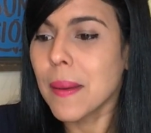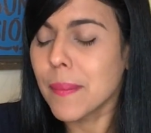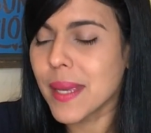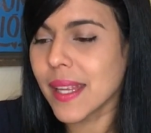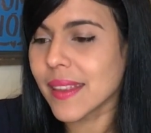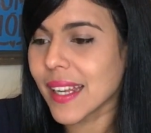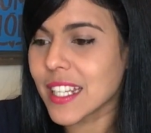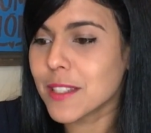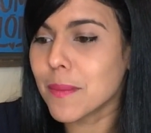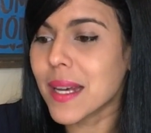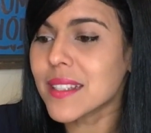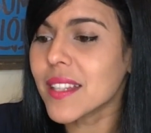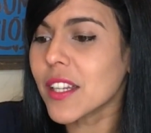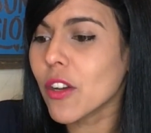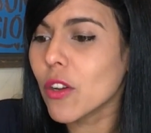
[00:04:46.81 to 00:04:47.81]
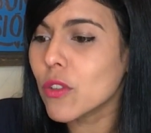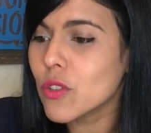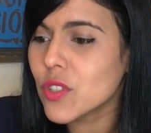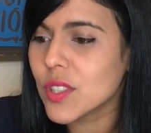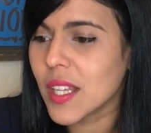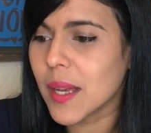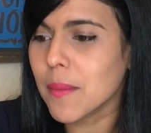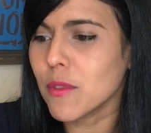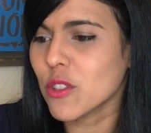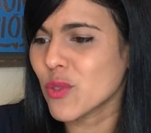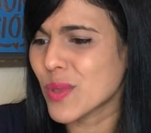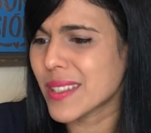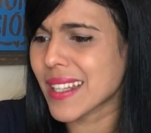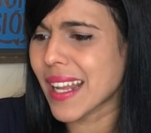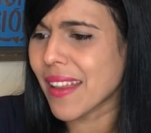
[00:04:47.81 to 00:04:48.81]
Mientras más reconocemos
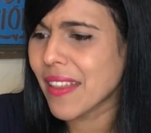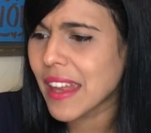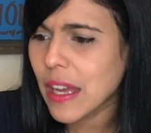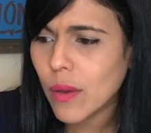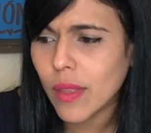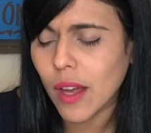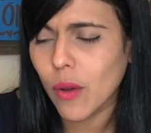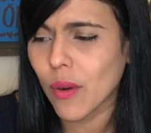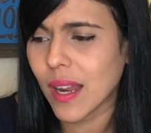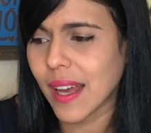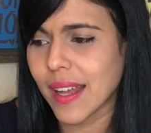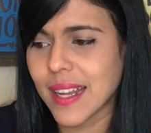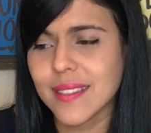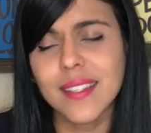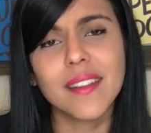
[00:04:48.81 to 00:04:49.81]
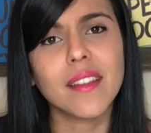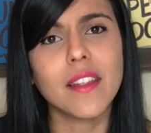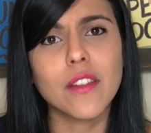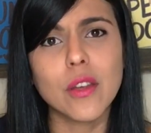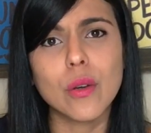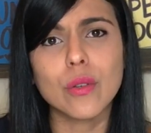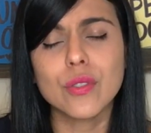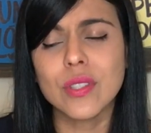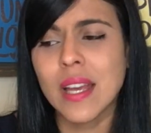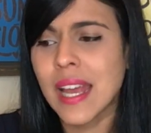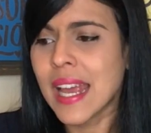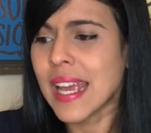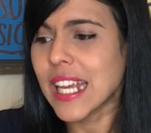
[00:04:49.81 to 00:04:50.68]
nuestra deuda con la gracia de Dios